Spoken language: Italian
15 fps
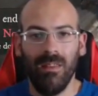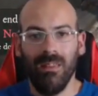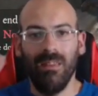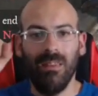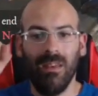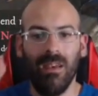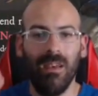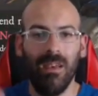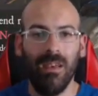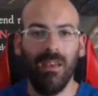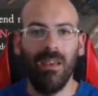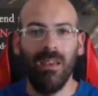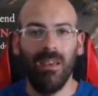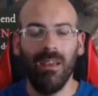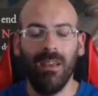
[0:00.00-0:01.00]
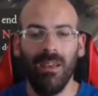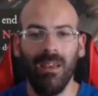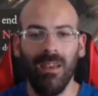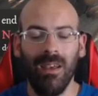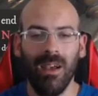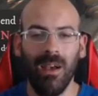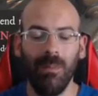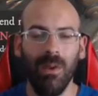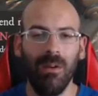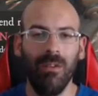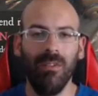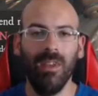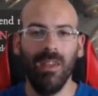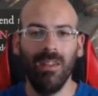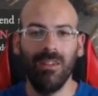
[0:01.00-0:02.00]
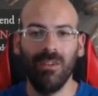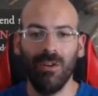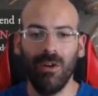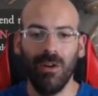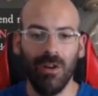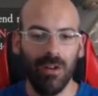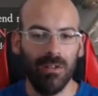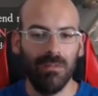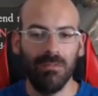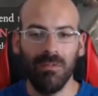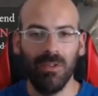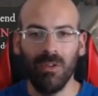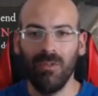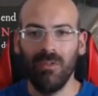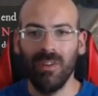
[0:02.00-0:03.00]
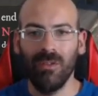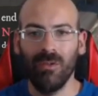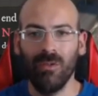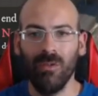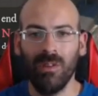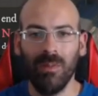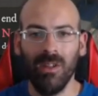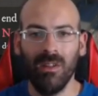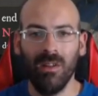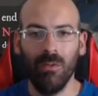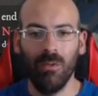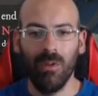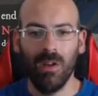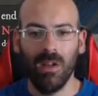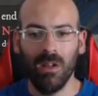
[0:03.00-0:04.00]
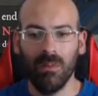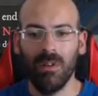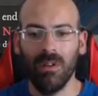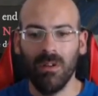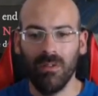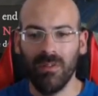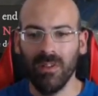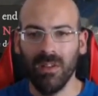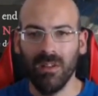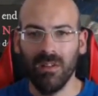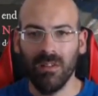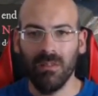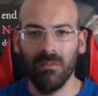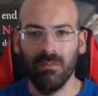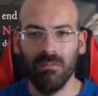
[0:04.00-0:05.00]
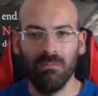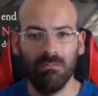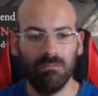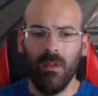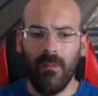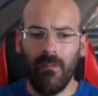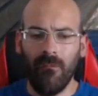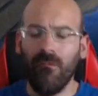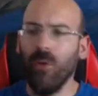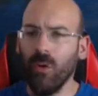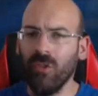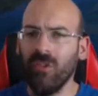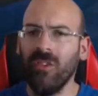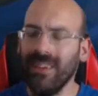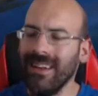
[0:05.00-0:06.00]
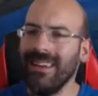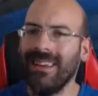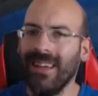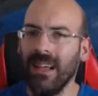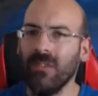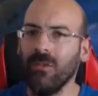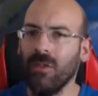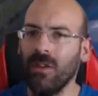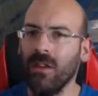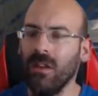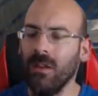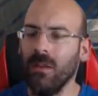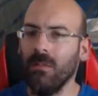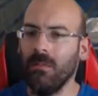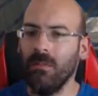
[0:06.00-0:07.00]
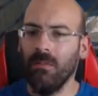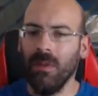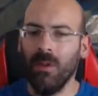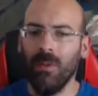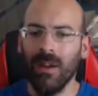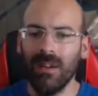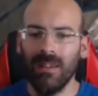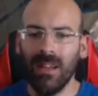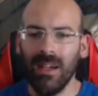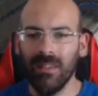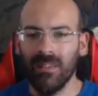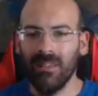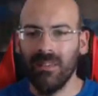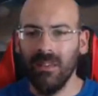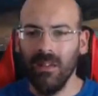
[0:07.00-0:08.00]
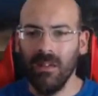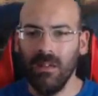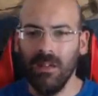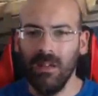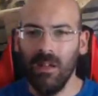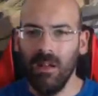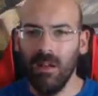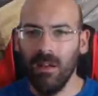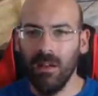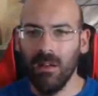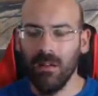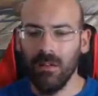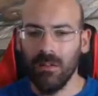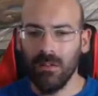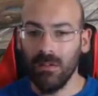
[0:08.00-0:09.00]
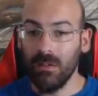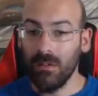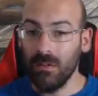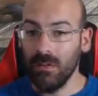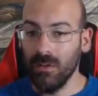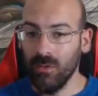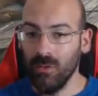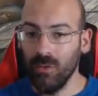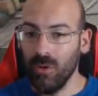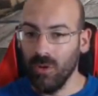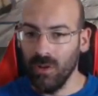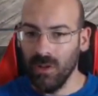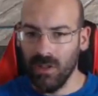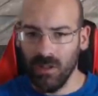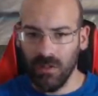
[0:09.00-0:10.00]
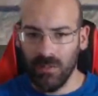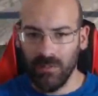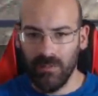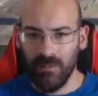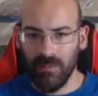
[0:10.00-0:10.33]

Yeah! Abbiamo vinto! Non ho fatto assolutamente nulla, però fa niente. Forse era il caso che mi guardassi il uh, tutorial.